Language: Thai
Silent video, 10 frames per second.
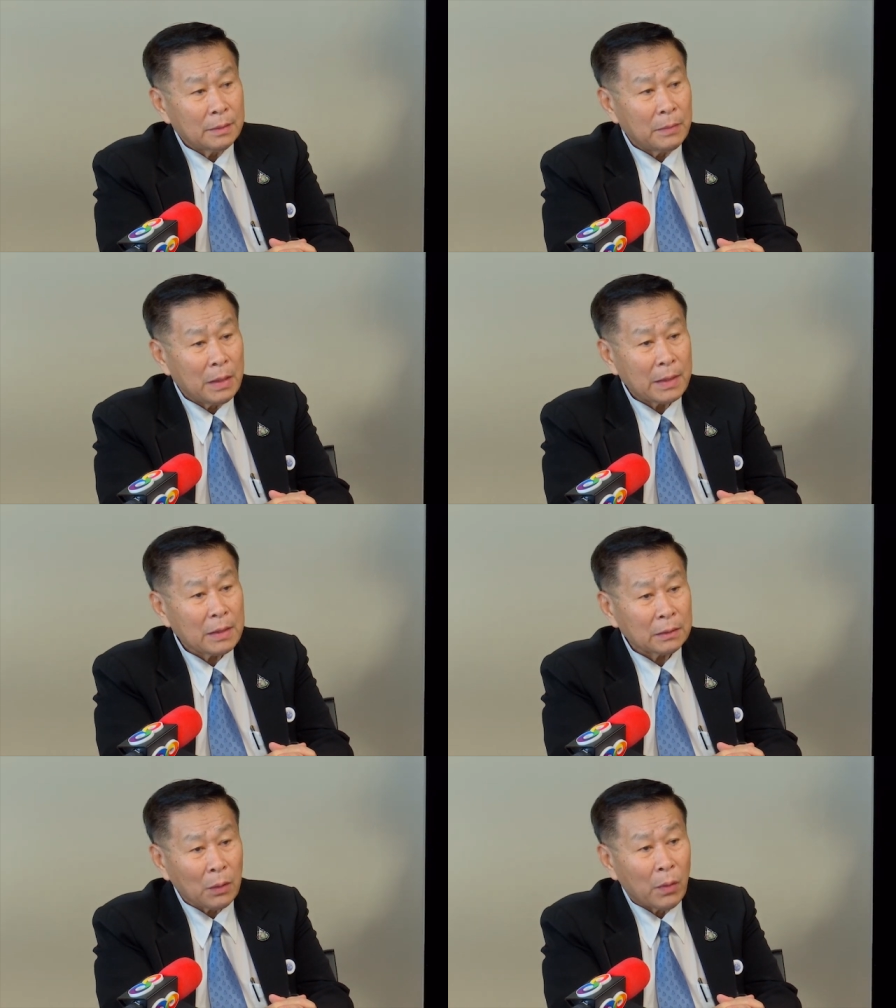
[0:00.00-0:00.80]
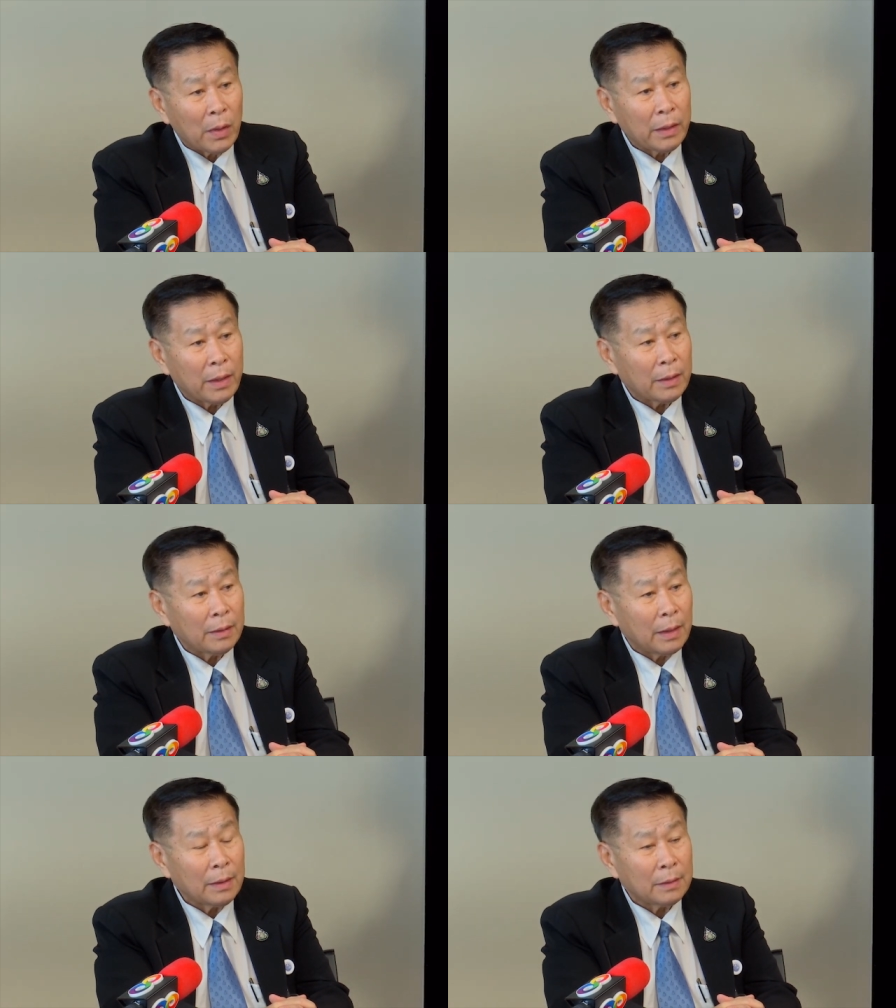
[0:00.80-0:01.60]
มีไหมสักตัวเนี่ย
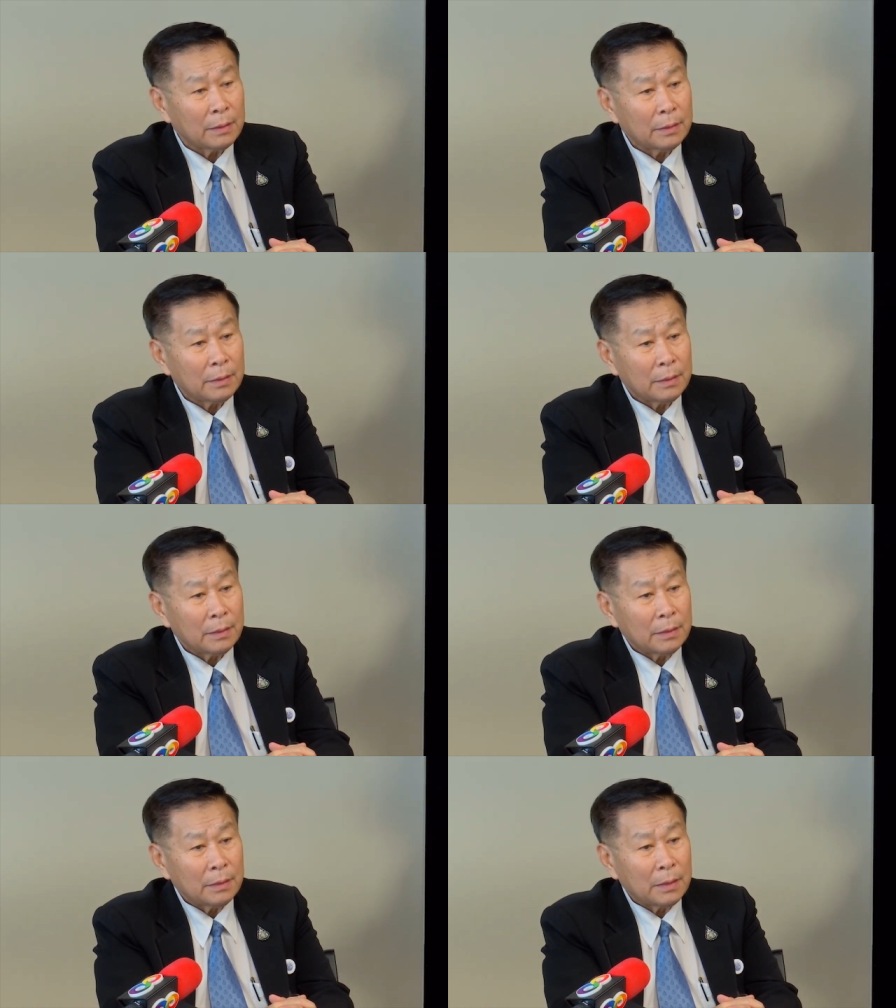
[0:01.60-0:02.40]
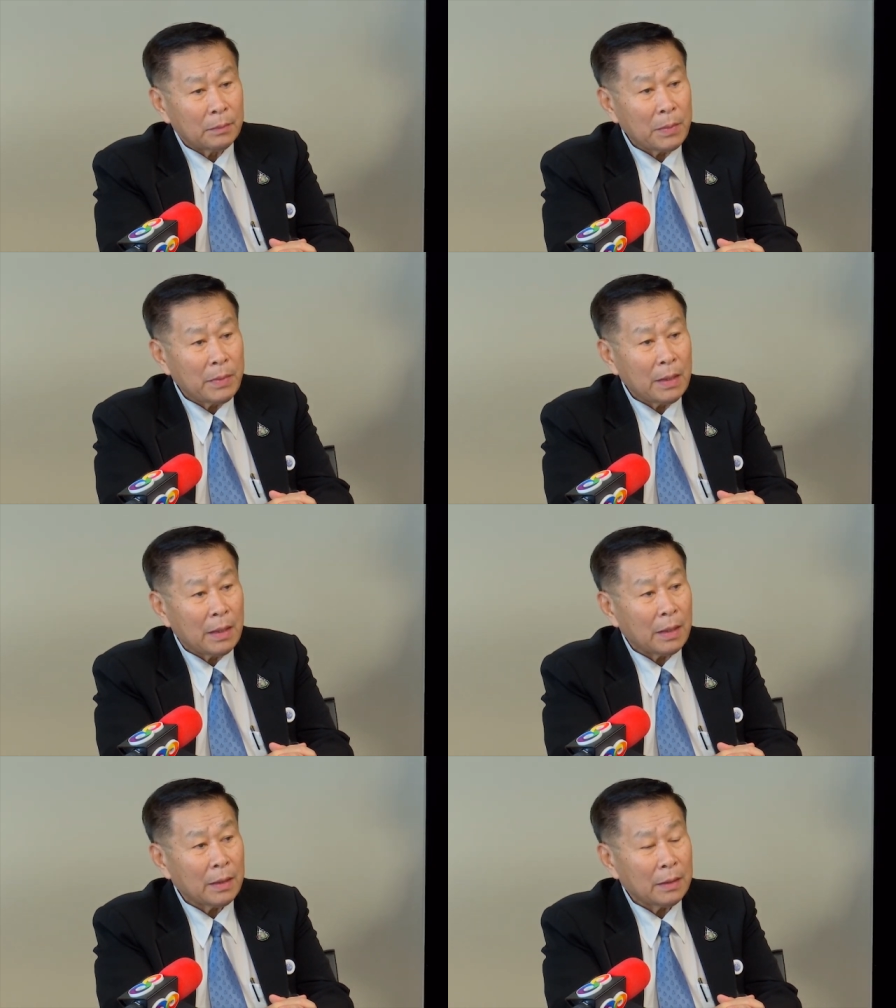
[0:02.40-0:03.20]
นะไม่มี
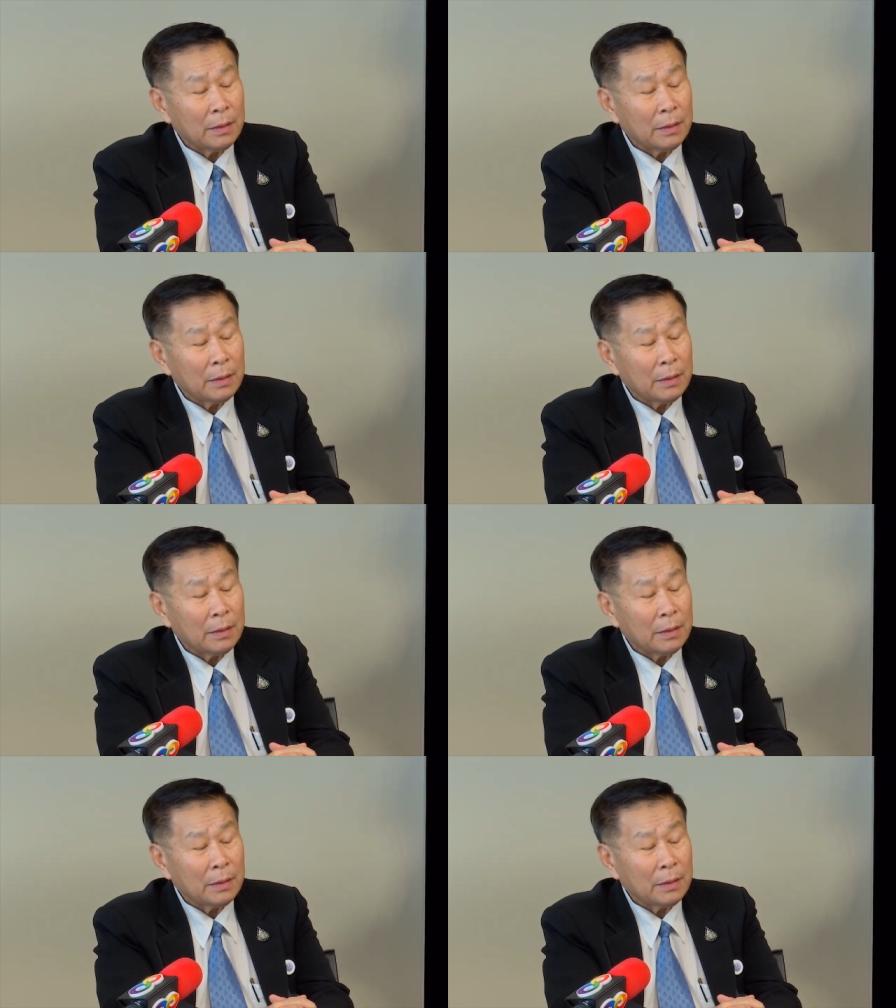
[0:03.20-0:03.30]
เลย